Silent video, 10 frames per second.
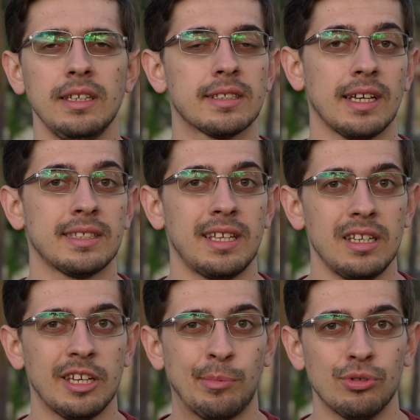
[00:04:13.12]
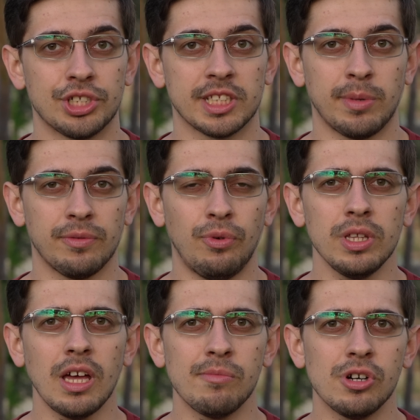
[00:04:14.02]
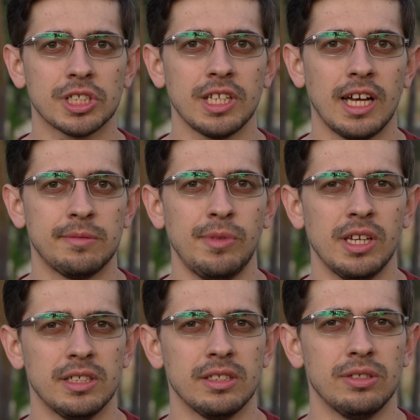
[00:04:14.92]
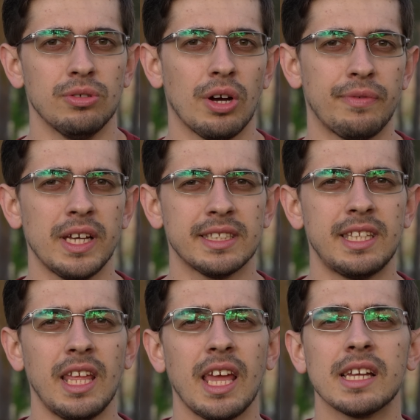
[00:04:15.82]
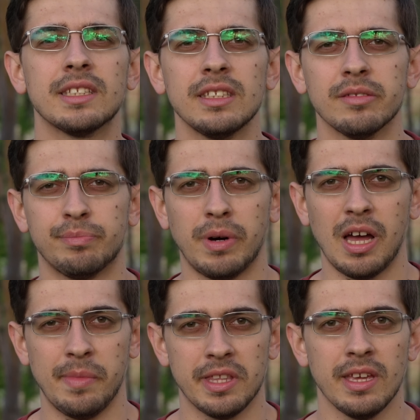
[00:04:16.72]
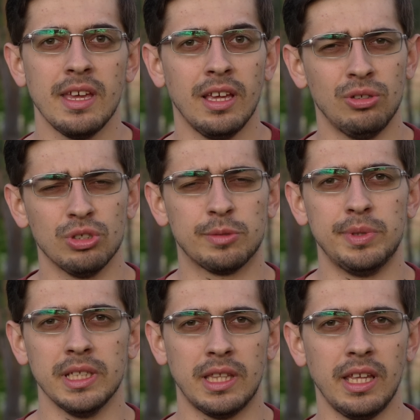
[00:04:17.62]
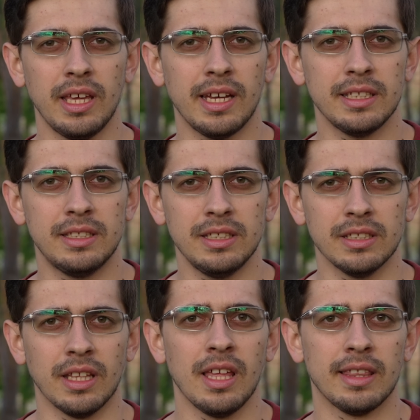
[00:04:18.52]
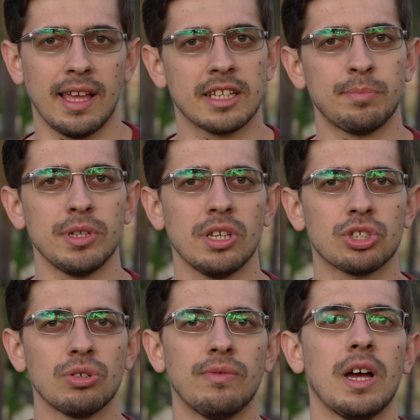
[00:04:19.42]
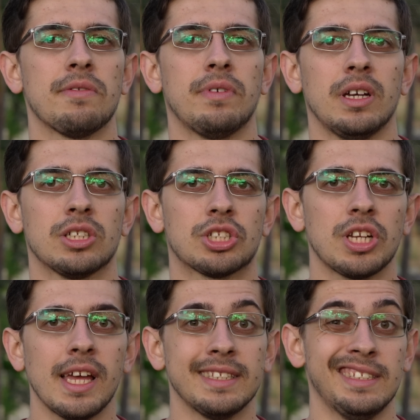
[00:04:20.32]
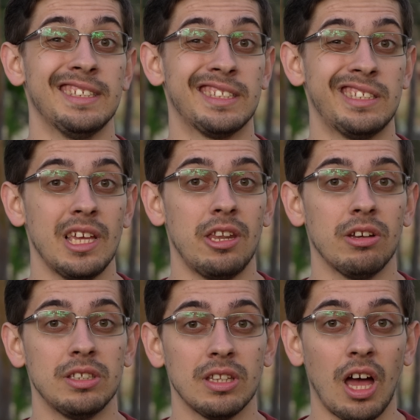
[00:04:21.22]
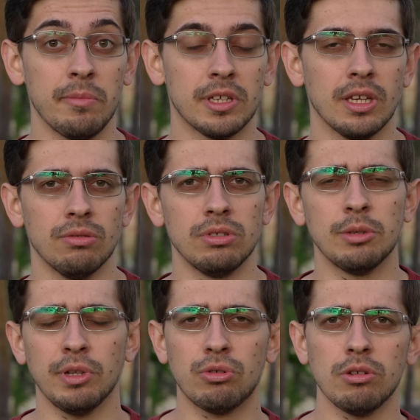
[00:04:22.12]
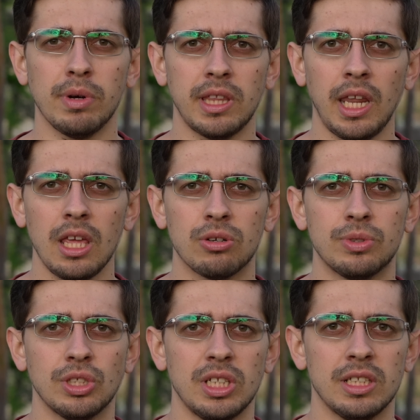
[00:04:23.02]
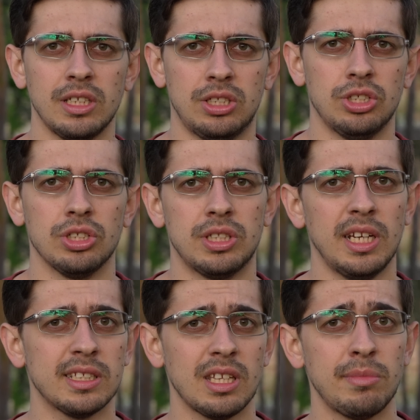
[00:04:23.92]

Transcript: Из остальных плюшек смартфона можно отметить UFS 3.1 память, USB 3.1 также поддержку Wi-Fi 6 и стереодинамики, ну и неплохую батарейку в 4400